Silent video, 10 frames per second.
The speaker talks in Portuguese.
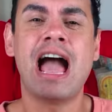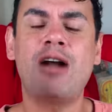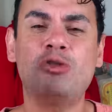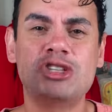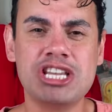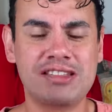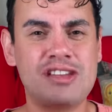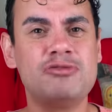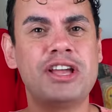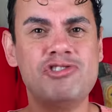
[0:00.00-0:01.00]
A cozinha deles
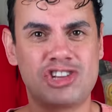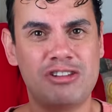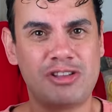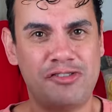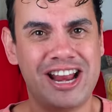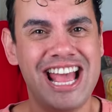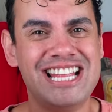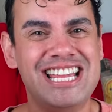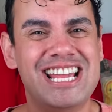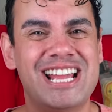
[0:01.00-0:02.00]
não tem um cheiro
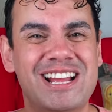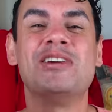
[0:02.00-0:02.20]
diferente?